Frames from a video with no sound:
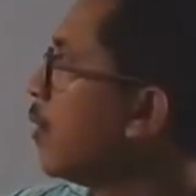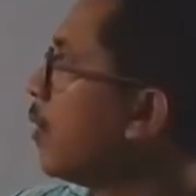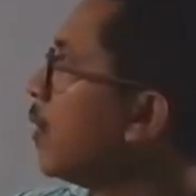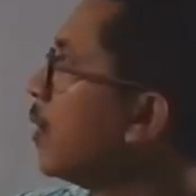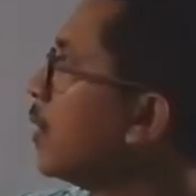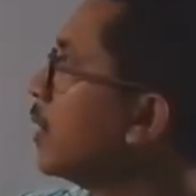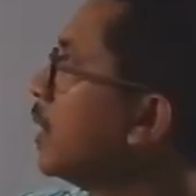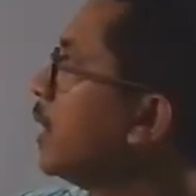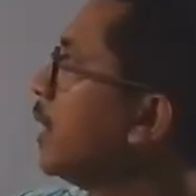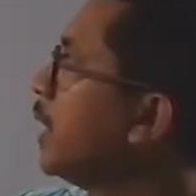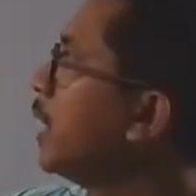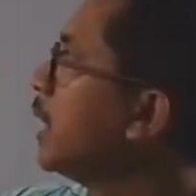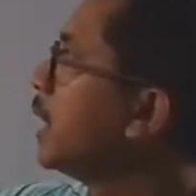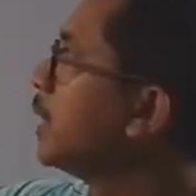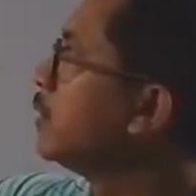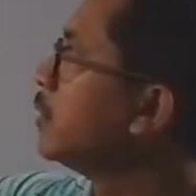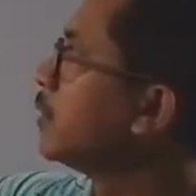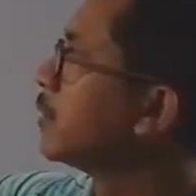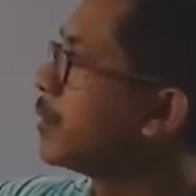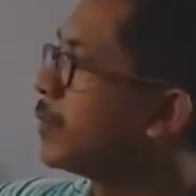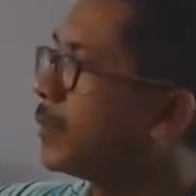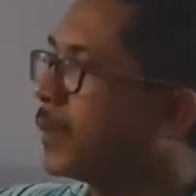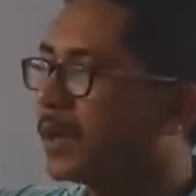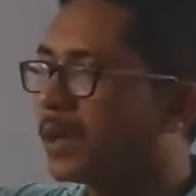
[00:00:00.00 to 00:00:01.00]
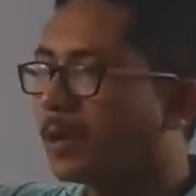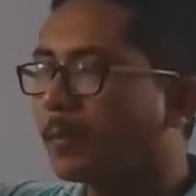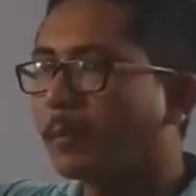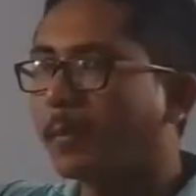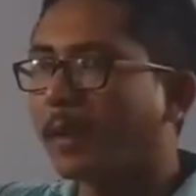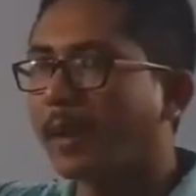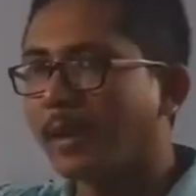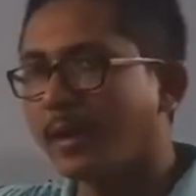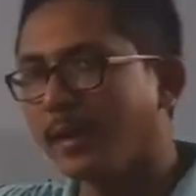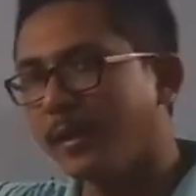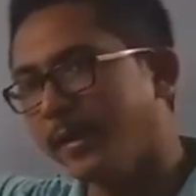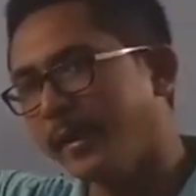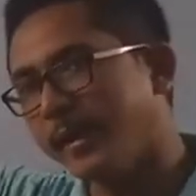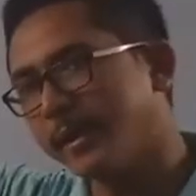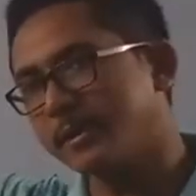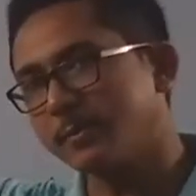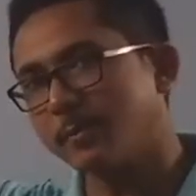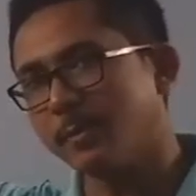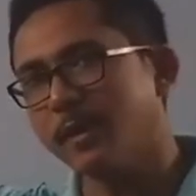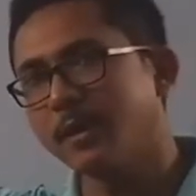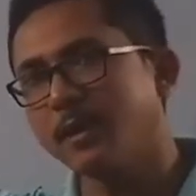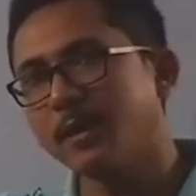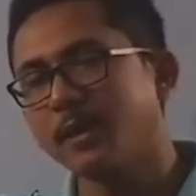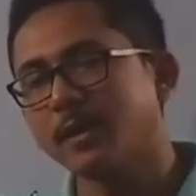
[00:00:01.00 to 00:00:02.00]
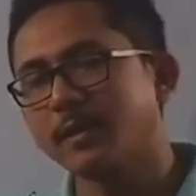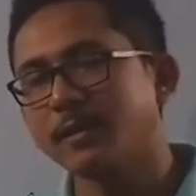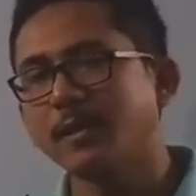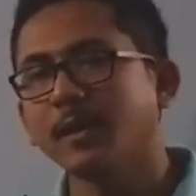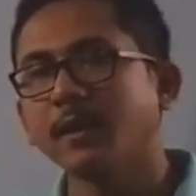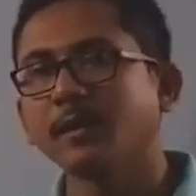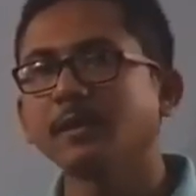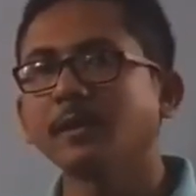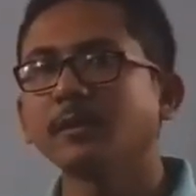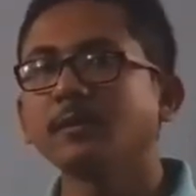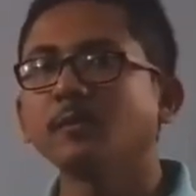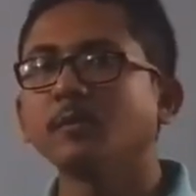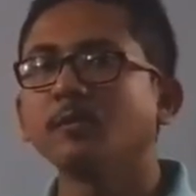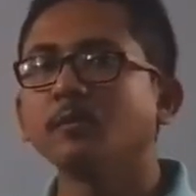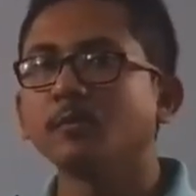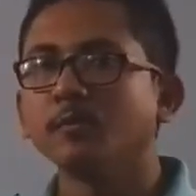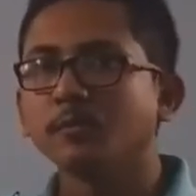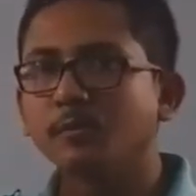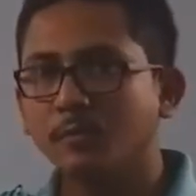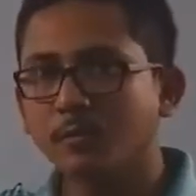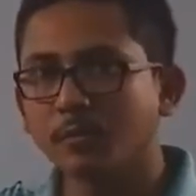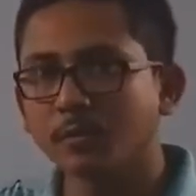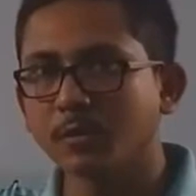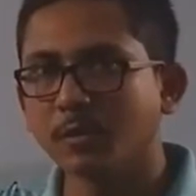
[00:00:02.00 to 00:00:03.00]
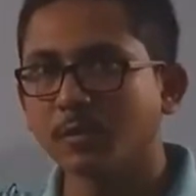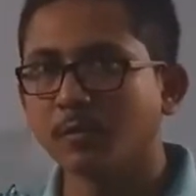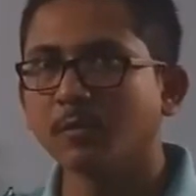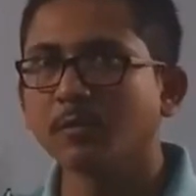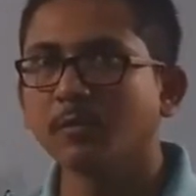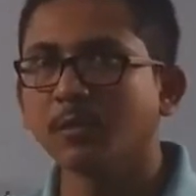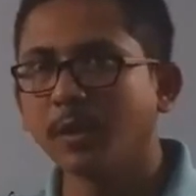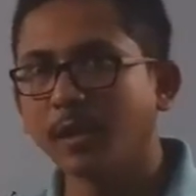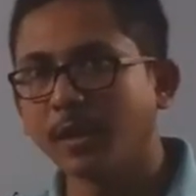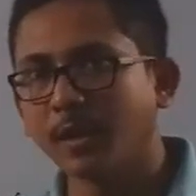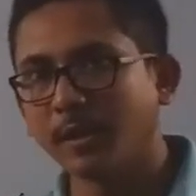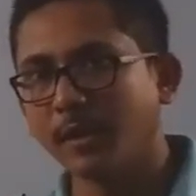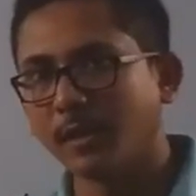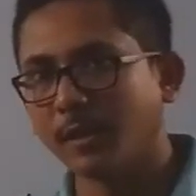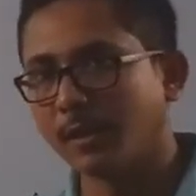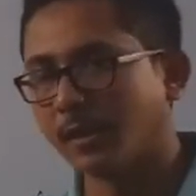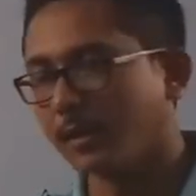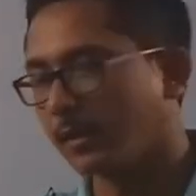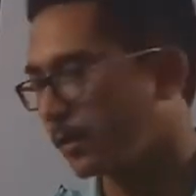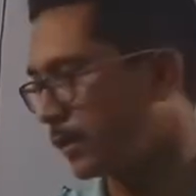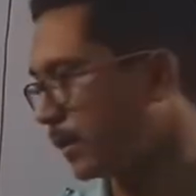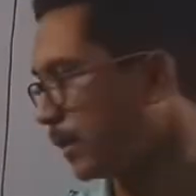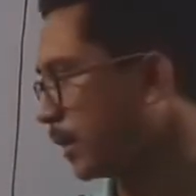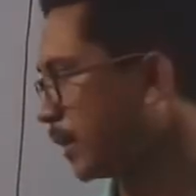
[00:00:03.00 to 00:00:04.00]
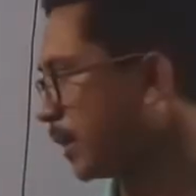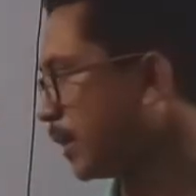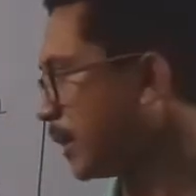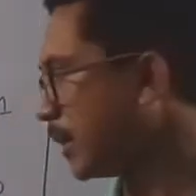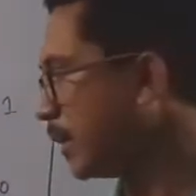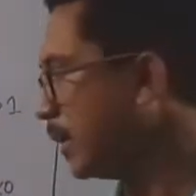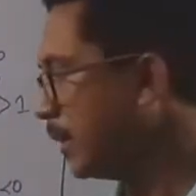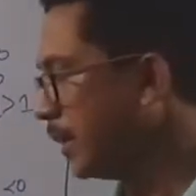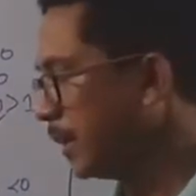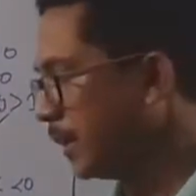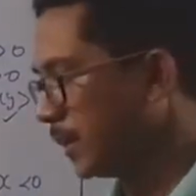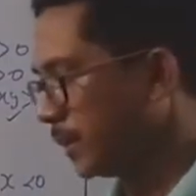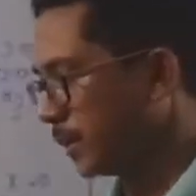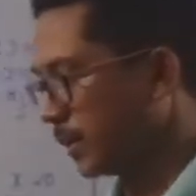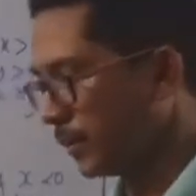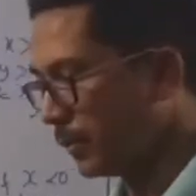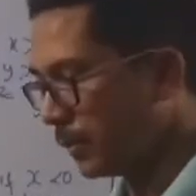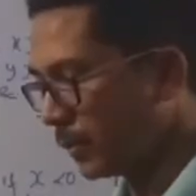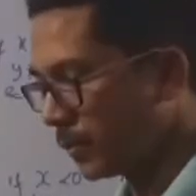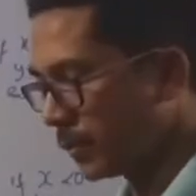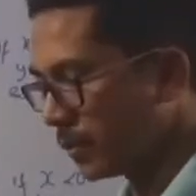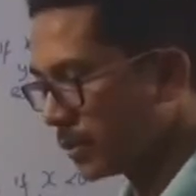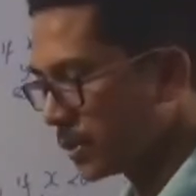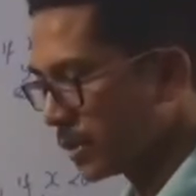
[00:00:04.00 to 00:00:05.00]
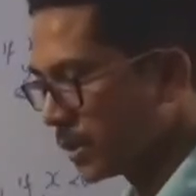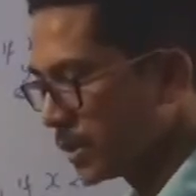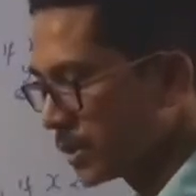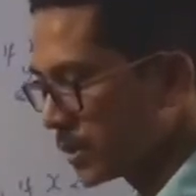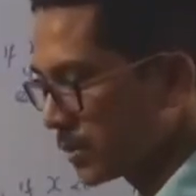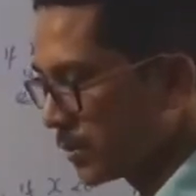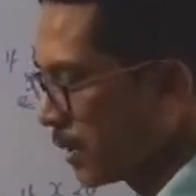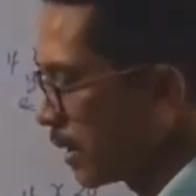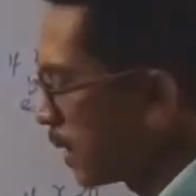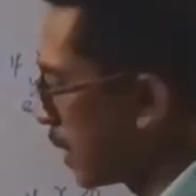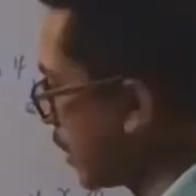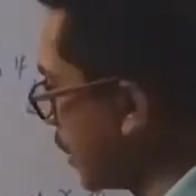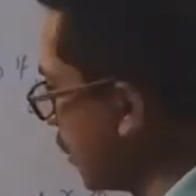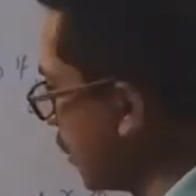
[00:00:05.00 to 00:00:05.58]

और ये दोनों मैंने पहले ही एक्सप्लेन कर दिया था तो उसको ज़रूर देख लेना ठीक है तभी क्वेश्चंस में अगर